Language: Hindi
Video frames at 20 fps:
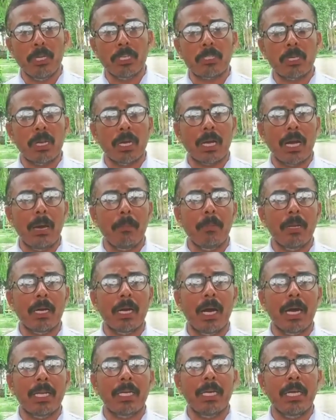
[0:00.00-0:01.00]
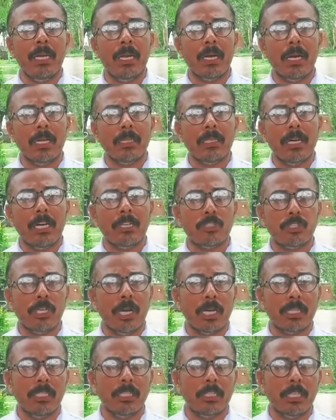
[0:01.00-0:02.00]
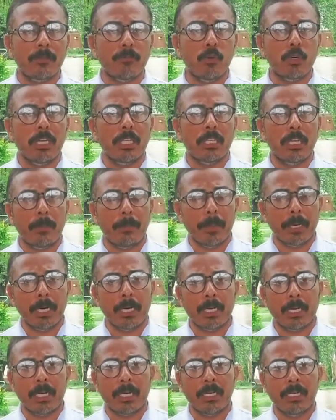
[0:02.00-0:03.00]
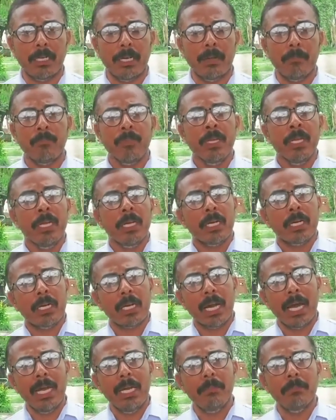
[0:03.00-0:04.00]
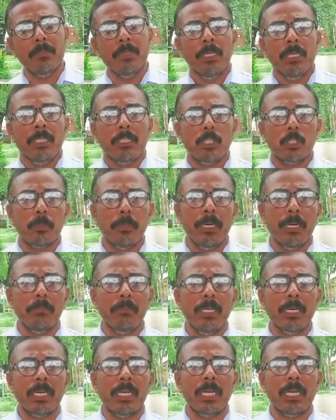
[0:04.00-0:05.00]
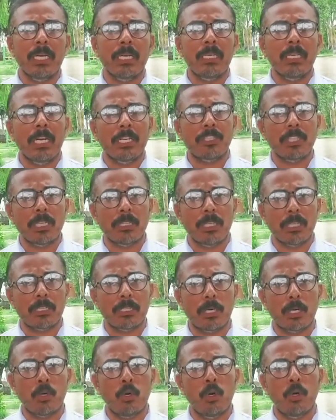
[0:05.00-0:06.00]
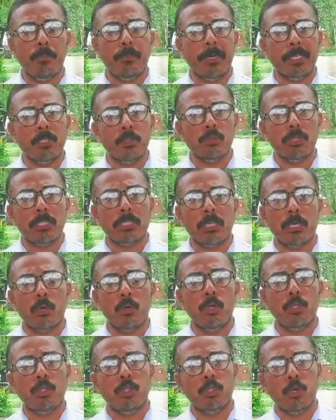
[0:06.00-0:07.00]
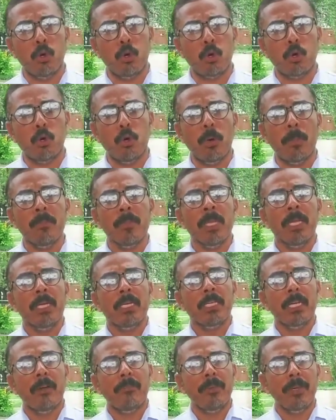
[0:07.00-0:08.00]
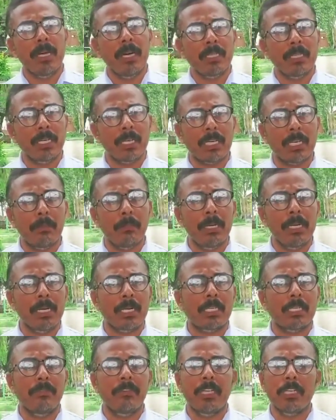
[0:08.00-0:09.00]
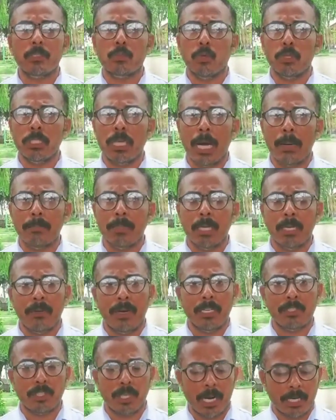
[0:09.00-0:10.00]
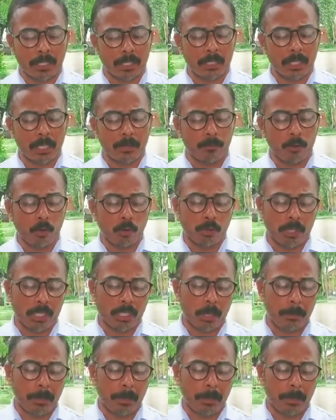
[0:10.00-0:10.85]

पुलिस लगाम लगा रही है लगातार शरारती तत्वों की धरपकड़ कर रही है क्राइम जिसमें हम देख रहे हैं कि नशा तस्कर हो पशु तस्कर हो चोर हो या फिर अदर क्रिमिनल एक्टिविटीज को अंजाम देने वाले शरारती तत्व उनकी